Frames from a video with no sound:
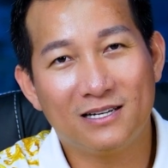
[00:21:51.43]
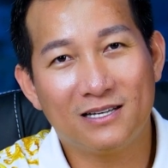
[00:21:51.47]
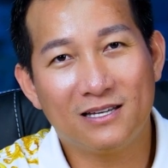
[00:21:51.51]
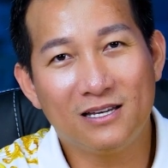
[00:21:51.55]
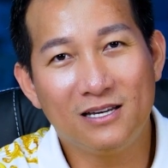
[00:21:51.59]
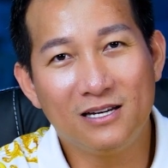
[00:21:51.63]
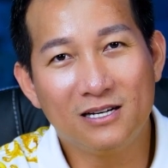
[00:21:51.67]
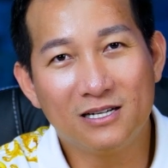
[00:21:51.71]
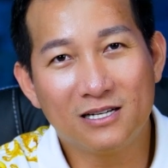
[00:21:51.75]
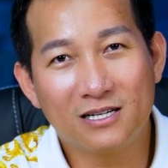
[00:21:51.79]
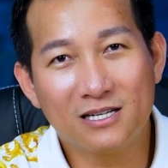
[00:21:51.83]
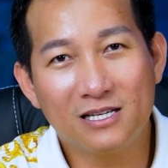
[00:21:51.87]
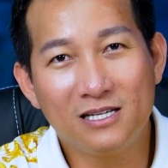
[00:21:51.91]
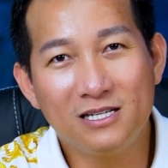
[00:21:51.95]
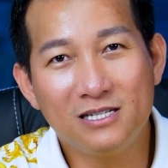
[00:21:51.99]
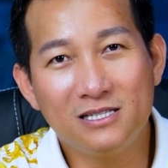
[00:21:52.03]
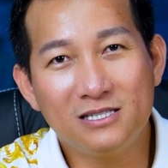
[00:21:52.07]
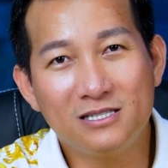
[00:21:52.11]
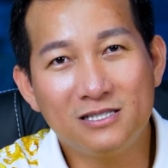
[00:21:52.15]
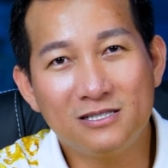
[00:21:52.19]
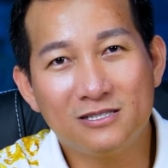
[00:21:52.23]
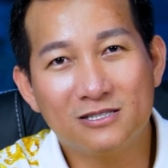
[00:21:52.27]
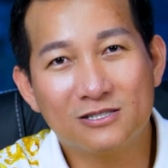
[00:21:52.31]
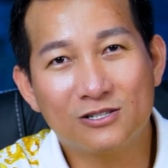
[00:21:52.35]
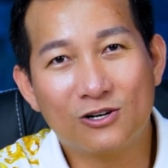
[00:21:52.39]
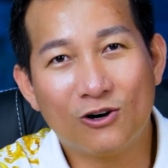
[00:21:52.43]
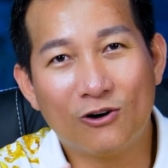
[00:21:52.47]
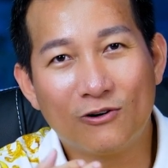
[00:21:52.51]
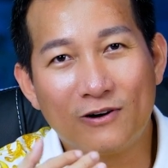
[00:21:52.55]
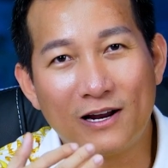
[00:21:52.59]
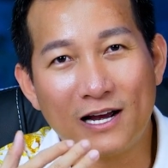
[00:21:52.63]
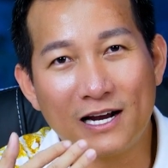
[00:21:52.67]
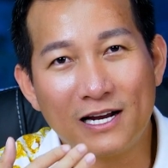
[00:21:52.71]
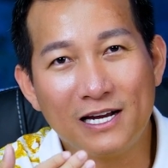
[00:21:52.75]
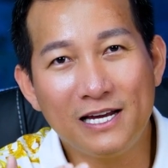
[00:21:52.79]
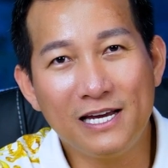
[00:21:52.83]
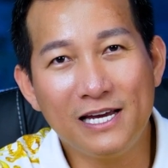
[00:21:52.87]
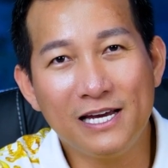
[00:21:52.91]
dường như con
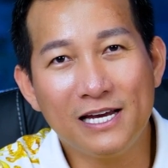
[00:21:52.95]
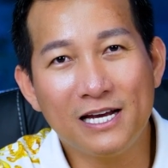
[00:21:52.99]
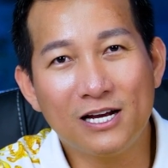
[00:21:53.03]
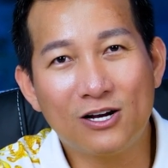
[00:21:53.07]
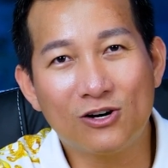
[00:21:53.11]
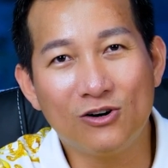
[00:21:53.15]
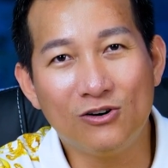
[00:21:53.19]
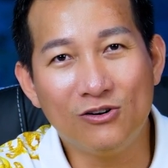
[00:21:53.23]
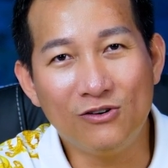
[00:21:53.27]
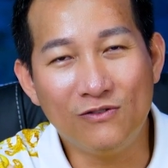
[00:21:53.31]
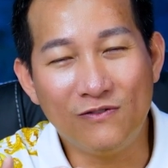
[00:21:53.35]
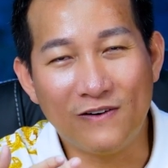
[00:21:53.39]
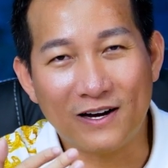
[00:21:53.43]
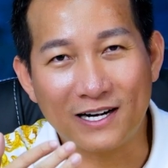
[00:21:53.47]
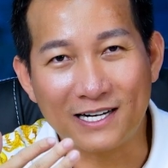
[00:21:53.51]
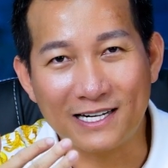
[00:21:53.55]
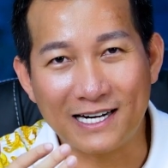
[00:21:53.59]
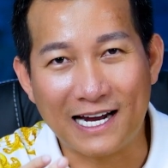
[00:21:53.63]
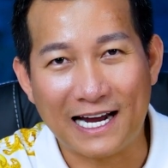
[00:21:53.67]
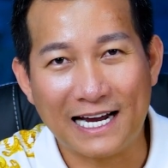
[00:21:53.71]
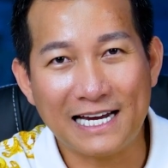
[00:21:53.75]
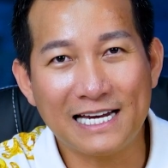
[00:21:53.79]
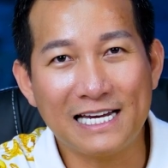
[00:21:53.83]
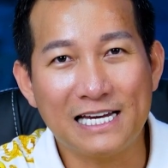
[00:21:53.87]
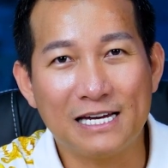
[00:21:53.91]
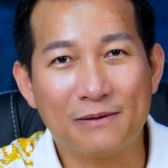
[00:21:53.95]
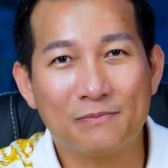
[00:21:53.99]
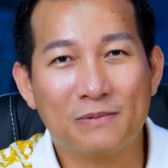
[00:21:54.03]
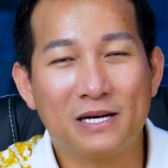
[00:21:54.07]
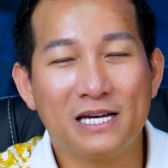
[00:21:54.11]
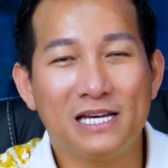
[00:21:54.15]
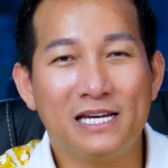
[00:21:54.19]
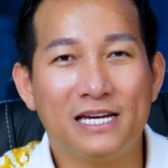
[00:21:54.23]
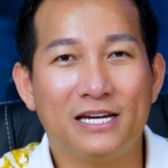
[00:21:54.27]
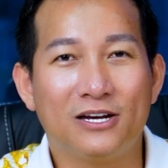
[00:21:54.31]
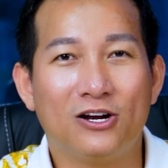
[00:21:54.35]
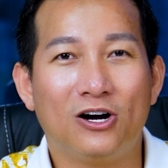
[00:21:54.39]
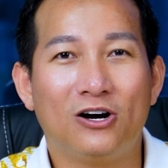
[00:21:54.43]
đang nghiên cứu và trải nghiệm
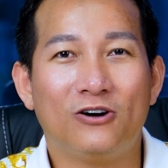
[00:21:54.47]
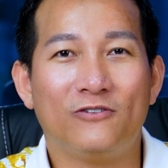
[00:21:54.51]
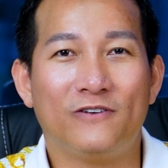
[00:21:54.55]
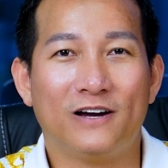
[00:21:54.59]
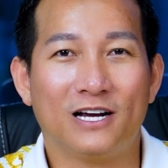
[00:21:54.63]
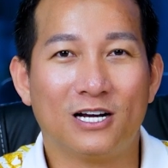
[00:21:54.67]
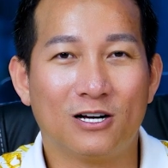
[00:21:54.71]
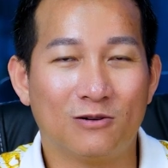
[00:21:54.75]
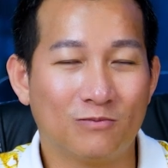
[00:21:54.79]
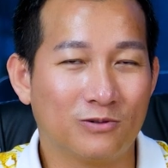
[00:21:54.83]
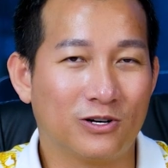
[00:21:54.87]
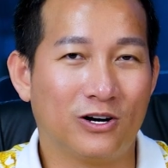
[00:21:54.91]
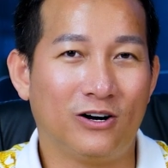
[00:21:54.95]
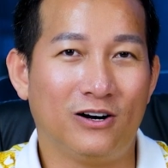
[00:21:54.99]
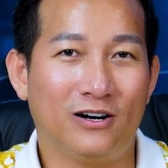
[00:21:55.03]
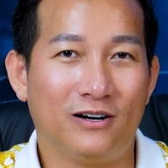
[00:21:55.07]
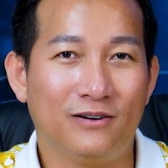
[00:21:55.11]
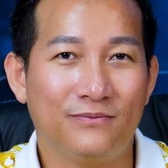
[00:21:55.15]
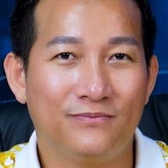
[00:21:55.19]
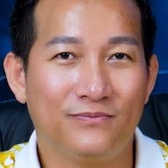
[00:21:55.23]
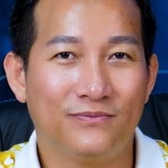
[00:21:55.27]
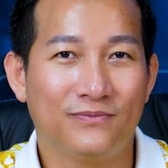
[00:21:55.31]
cái gì đó phải không con